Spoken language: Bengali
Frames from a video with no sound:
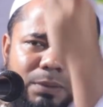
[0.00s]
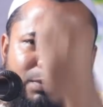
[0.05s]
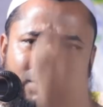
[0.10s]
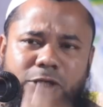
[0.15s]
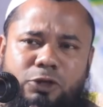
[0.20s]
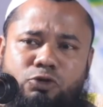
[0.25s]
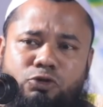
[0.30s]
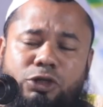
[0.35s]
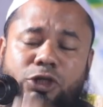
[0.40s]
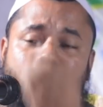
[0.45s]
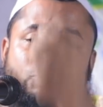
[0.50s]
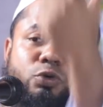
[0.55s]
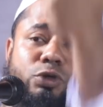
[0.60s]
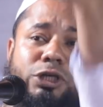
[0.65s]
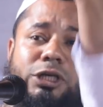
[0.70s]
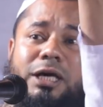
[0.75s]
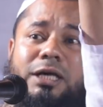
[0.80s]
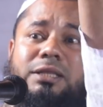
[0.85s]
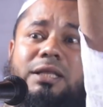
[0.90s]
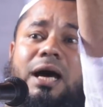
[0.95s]
বিবি যদি
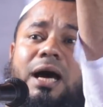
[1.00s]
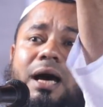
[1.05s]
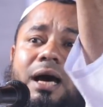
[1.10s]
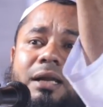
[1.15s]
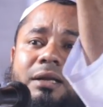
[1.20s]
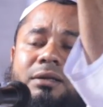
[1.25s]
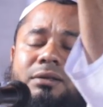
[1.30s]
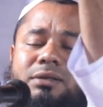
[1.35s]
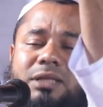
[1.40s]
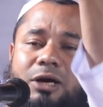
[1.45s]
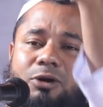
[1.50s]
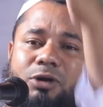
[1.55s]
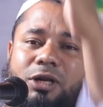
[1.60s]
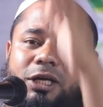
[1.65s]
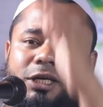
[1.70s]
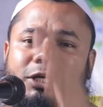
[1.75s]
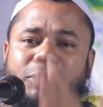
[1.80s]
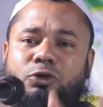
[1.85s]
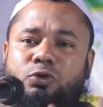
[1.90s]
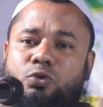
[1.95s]
দুনিয়াদার
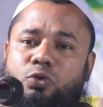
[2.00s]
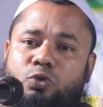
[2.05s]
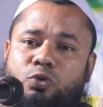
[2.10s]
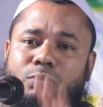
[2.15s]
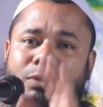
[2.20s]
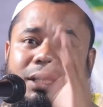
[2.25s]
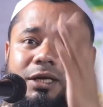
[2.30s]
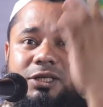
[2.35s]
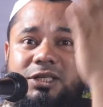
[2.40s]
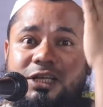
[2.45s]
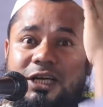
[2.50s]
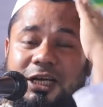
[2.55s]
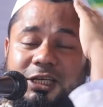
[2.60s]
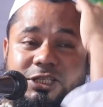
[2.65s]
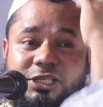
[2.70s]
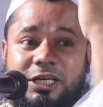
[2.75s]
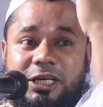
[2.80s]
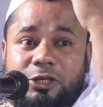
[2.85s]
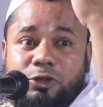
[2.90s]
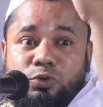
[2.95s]
তাহলে কিন্তু তোমার
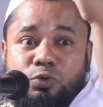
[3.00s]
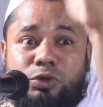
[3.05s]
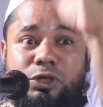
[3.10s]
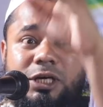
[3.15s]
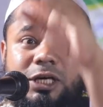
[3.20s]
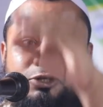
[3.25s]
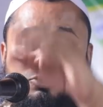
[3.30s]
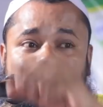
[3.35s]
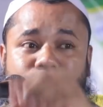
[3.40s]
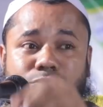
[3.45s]
শেষ এই দুনিয়ার